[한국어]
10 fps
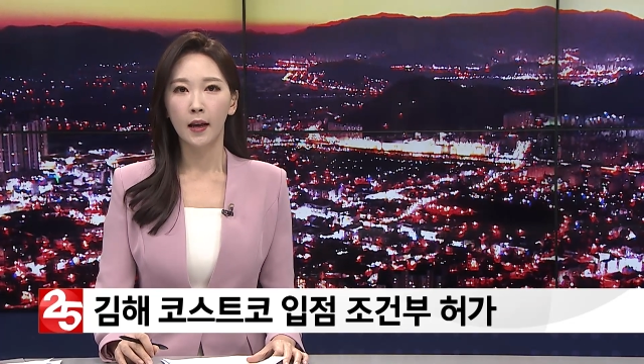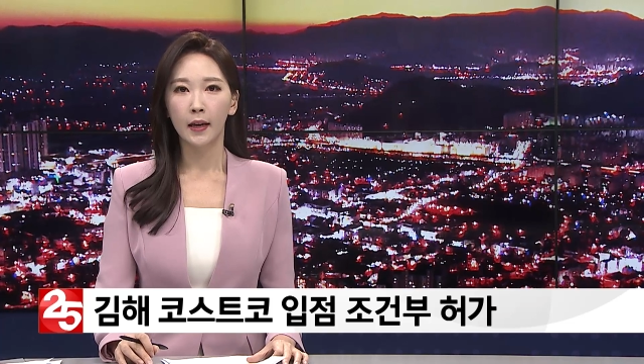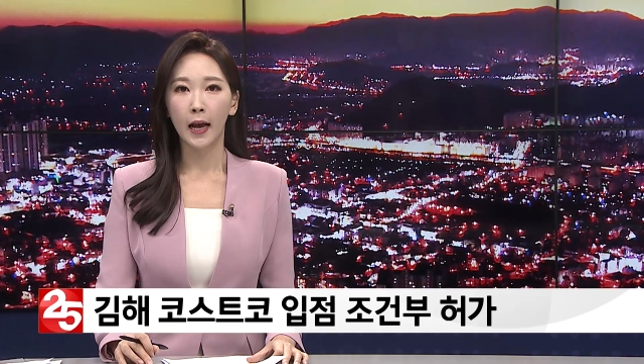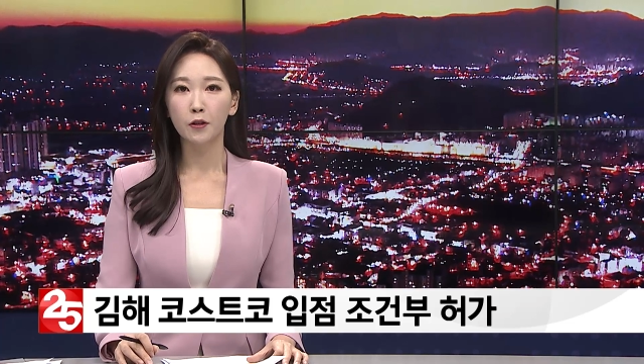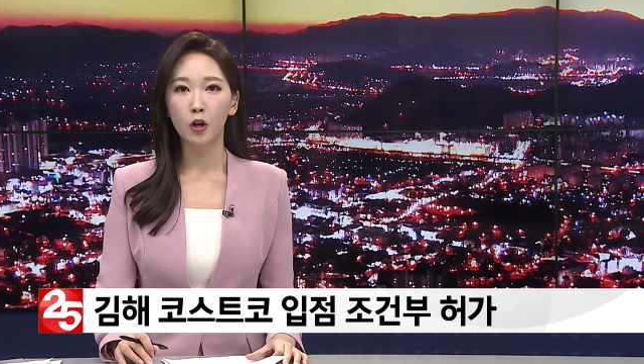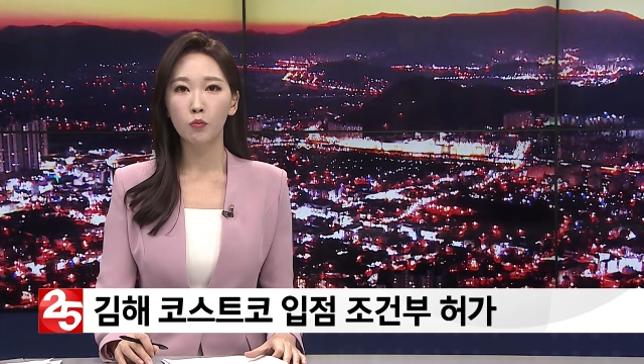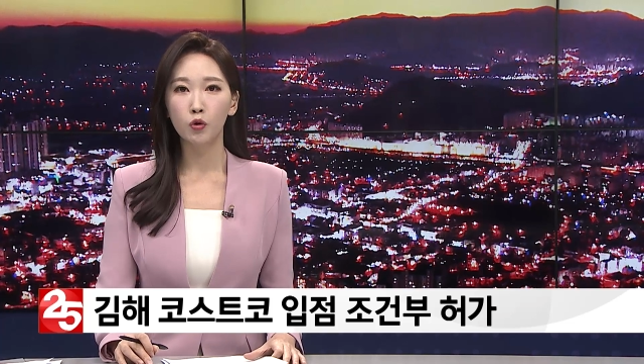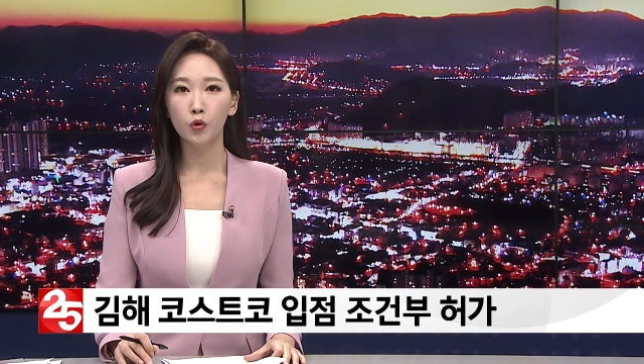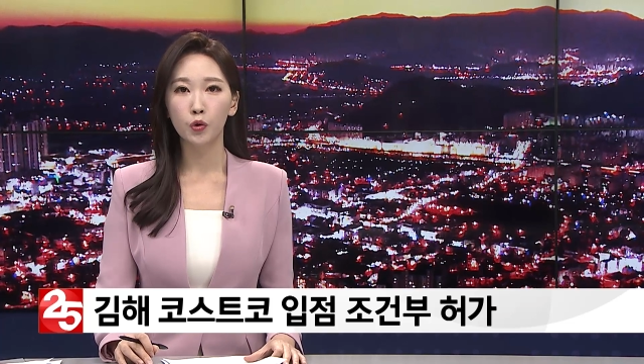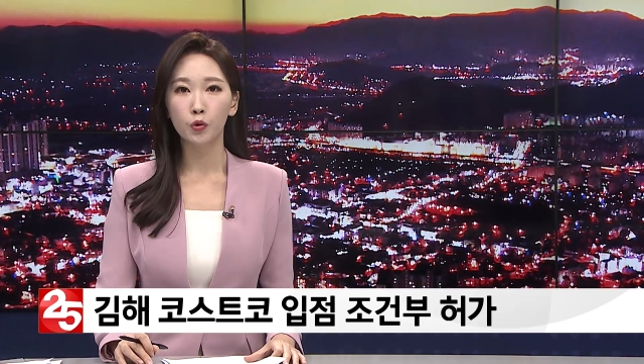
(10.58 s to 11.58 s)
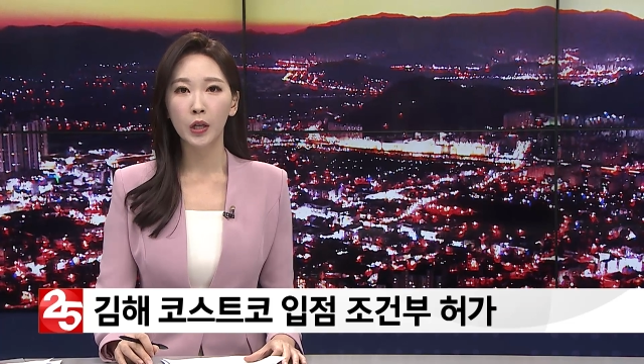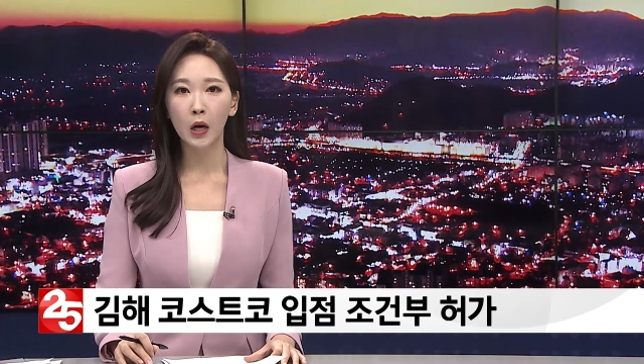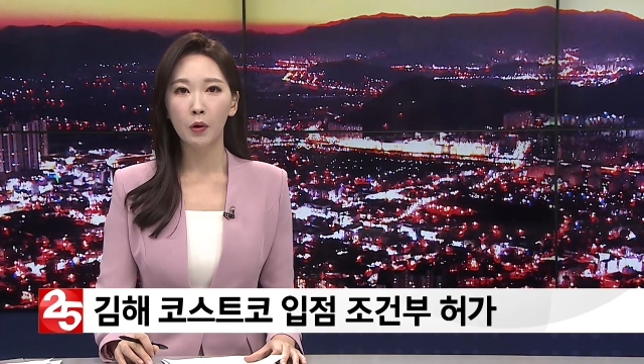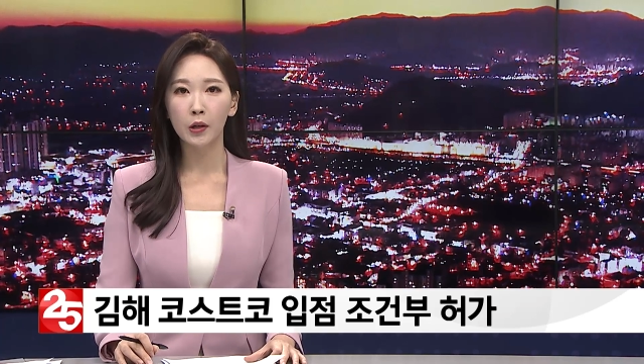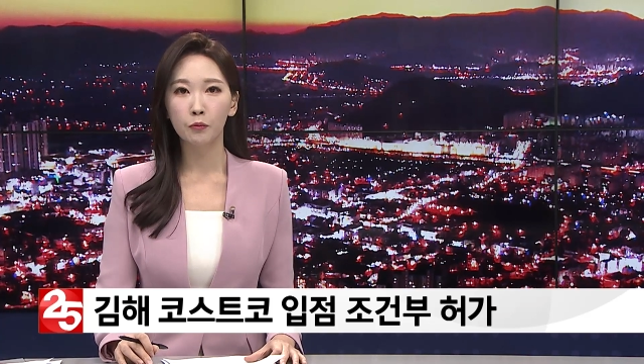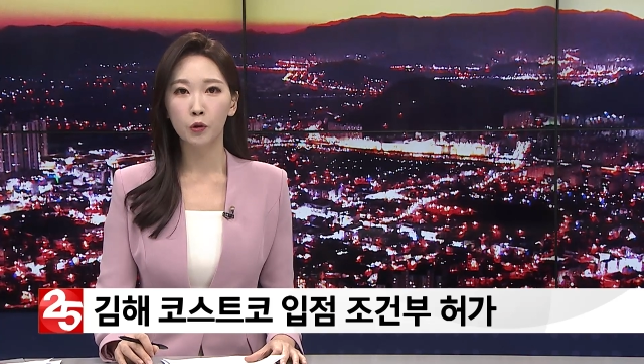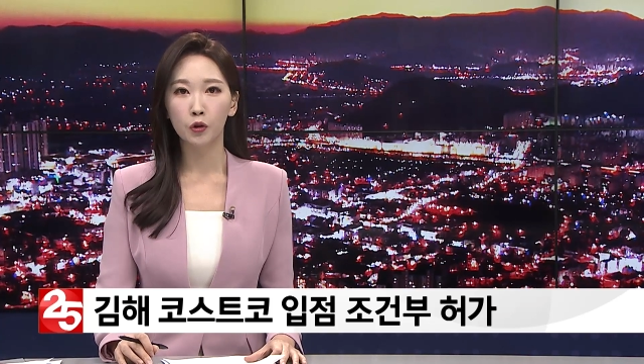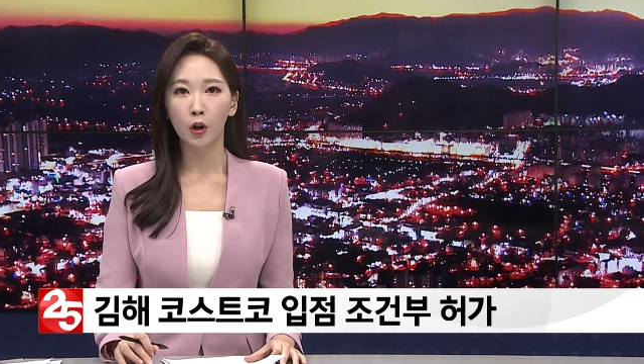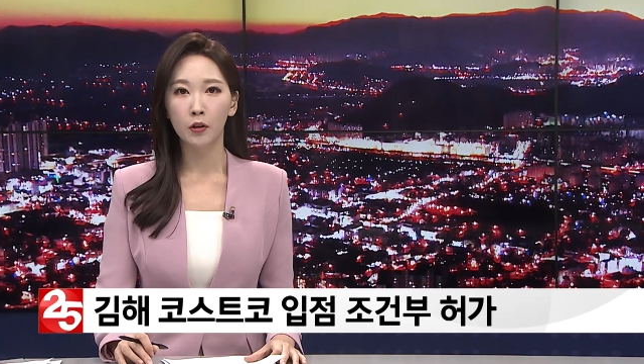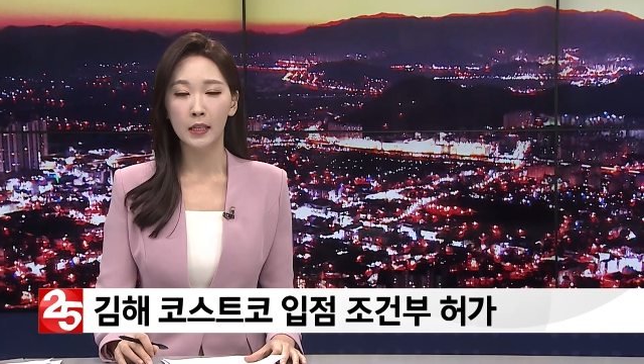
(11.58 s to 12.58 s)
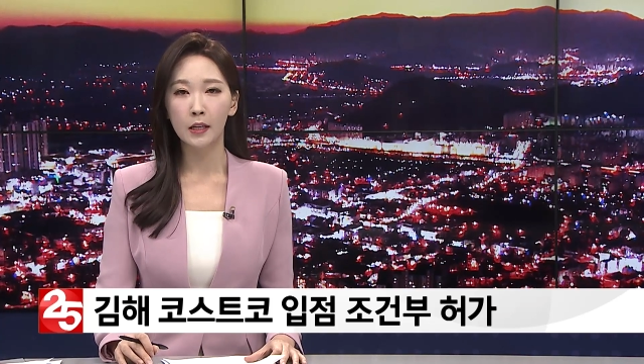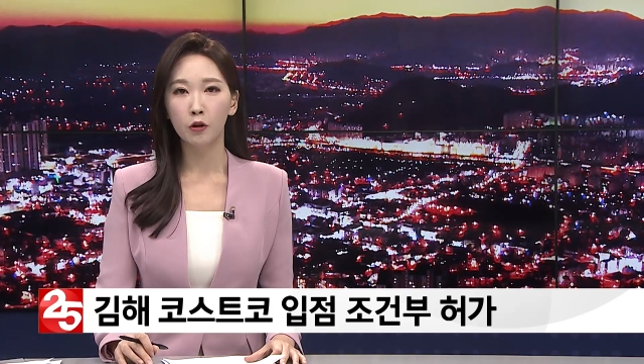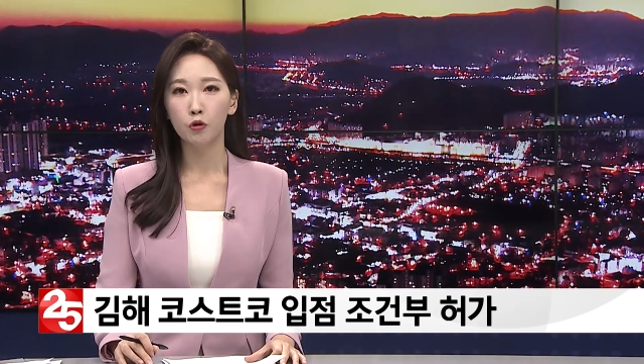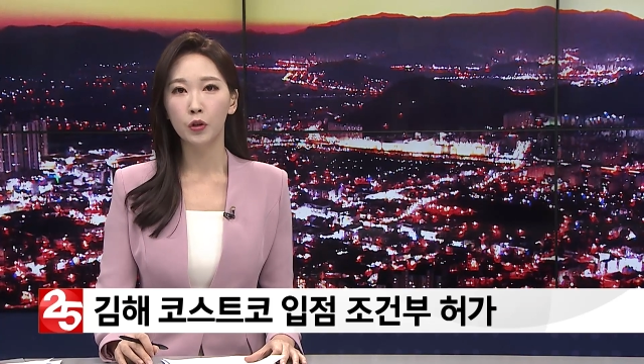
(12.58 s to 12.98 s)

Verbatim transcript: 개점 후 6개월부터 1년